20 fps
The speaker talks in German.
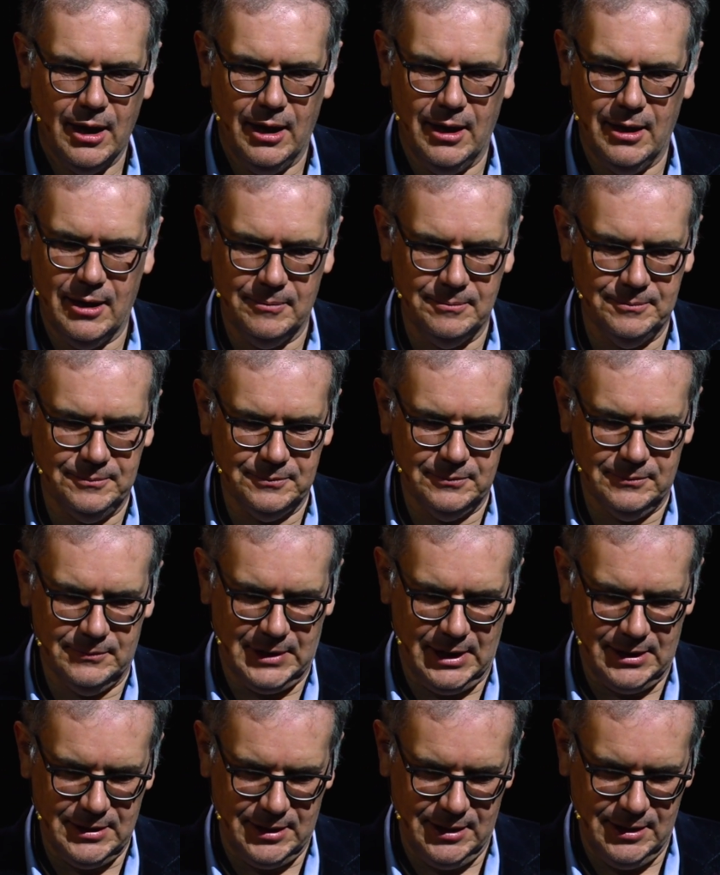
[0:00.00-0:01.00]
Ähm,
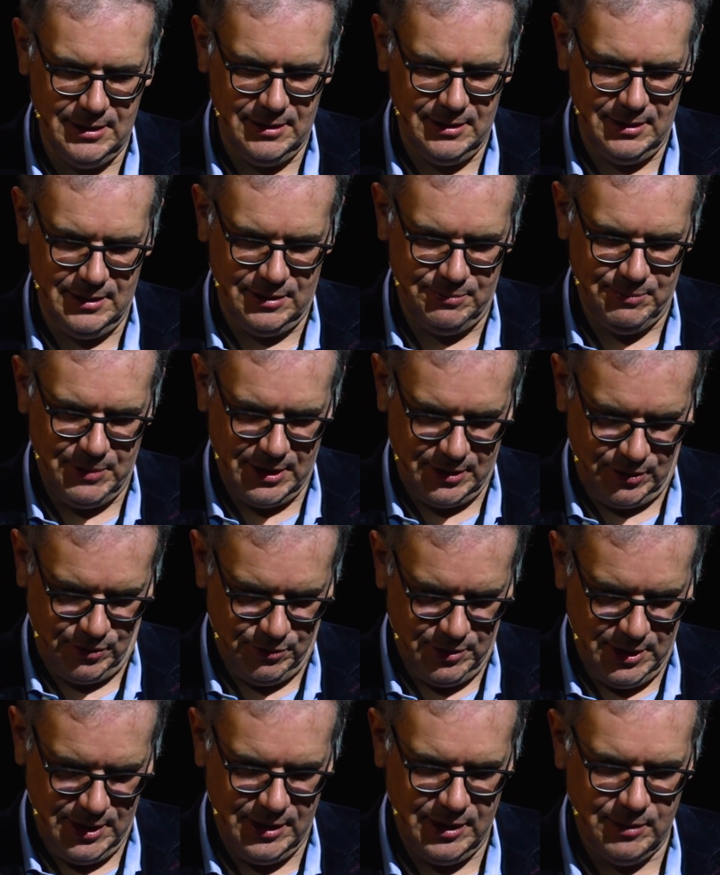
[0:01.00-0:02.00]
das hier ist mein
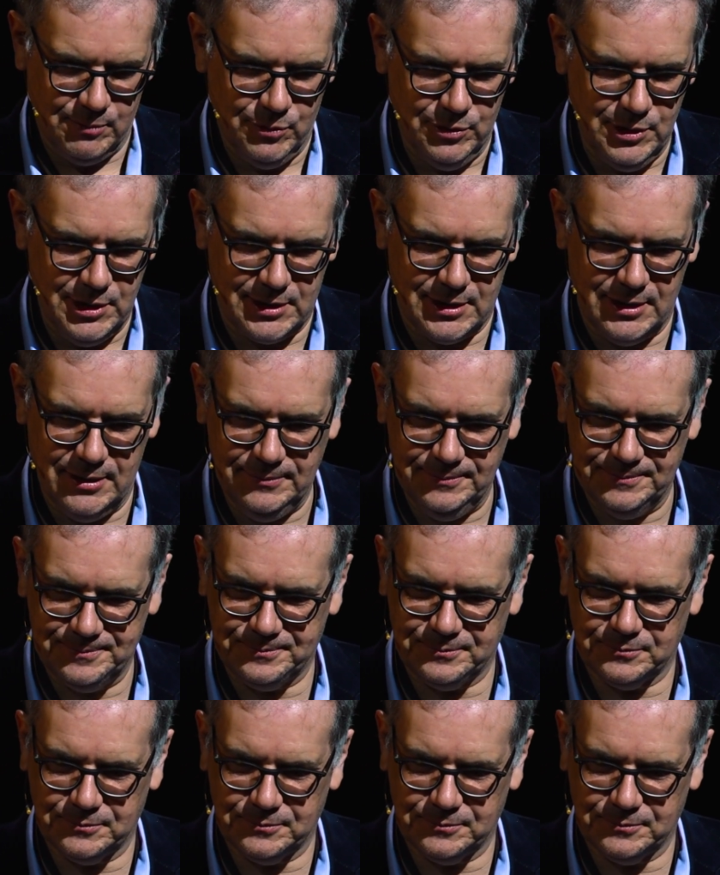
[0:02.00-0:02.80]
Kollege in Münster,